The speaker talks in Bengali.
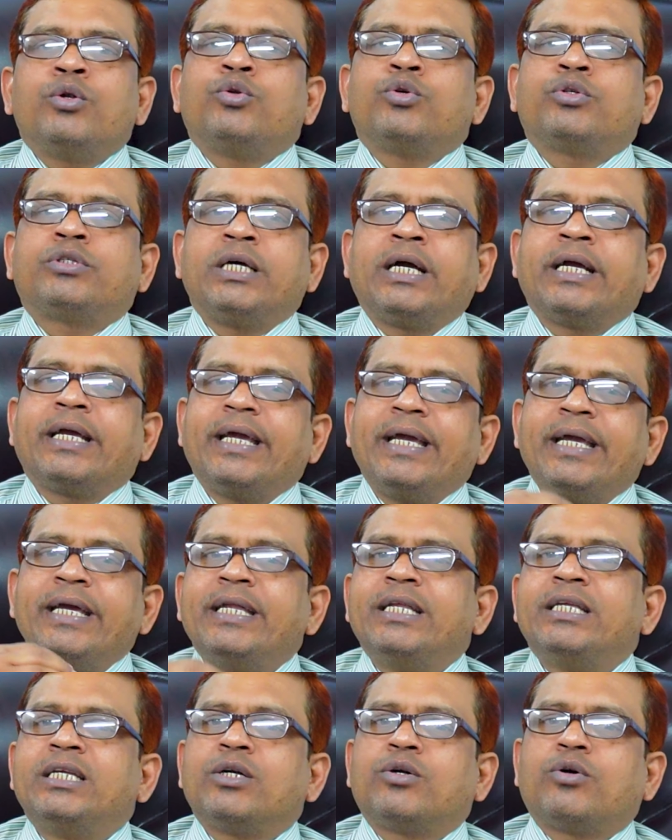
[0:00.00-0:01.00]
টুকটাক
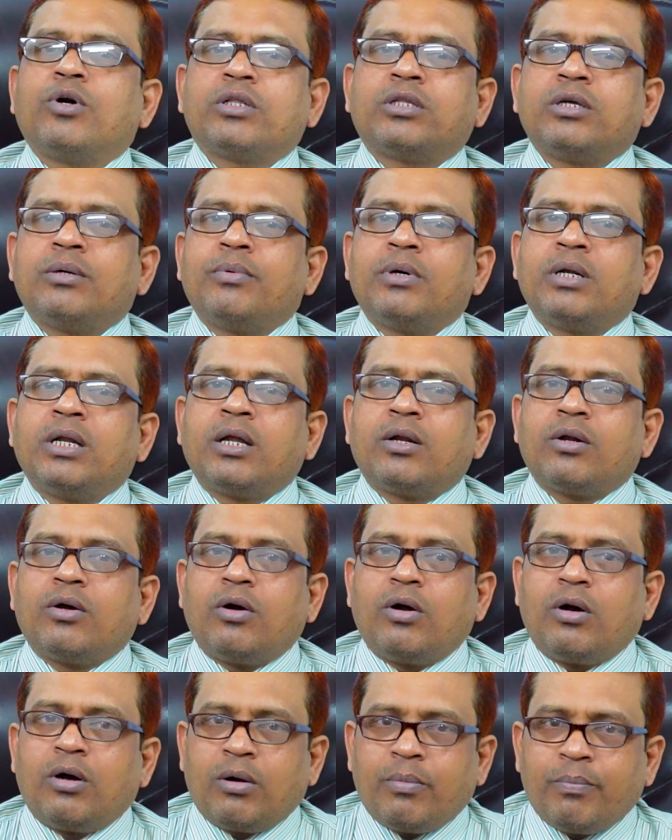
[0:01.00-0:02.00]
ইংরেজি কথা বলার
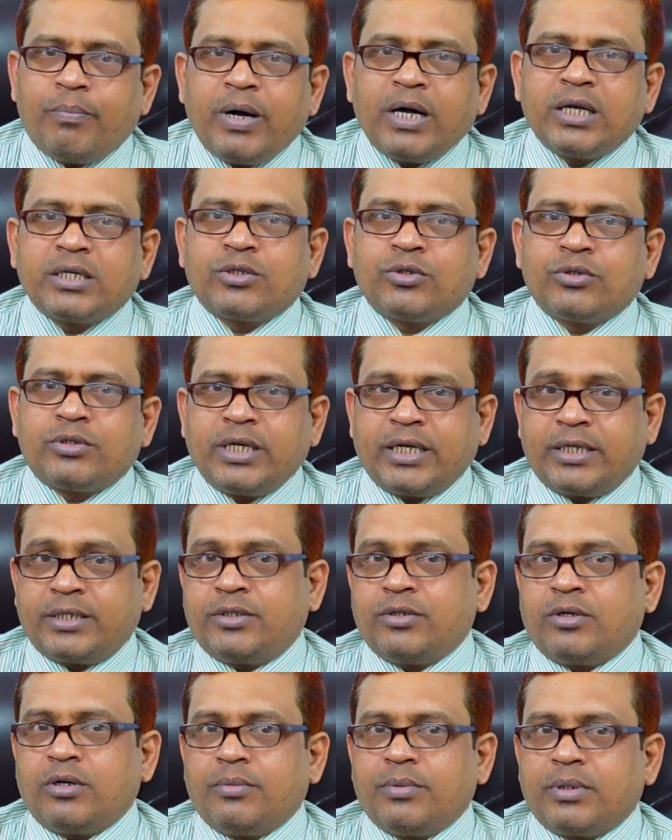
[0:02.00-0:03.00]
অভ্যাসও
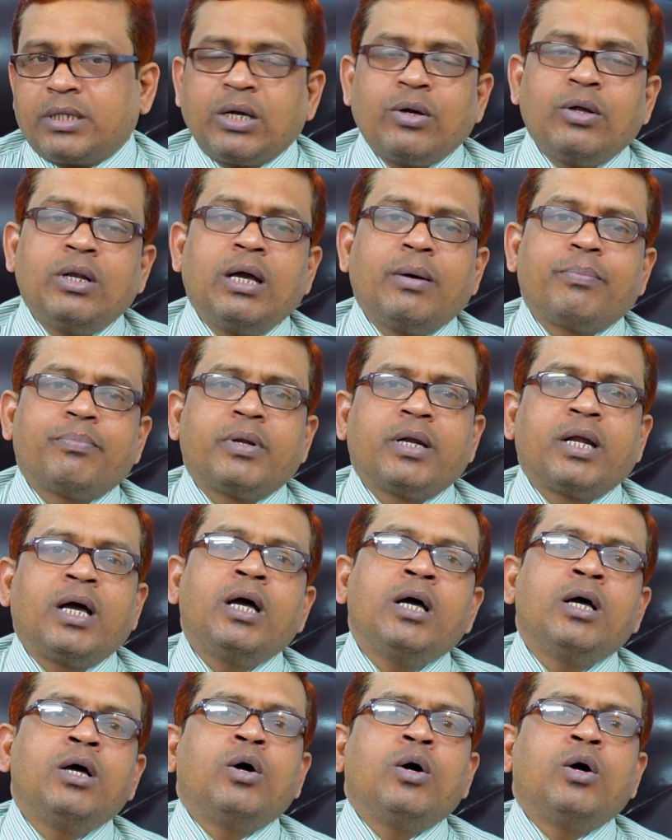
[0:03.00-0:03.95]
থাকতে হবে তাহলে আপনারা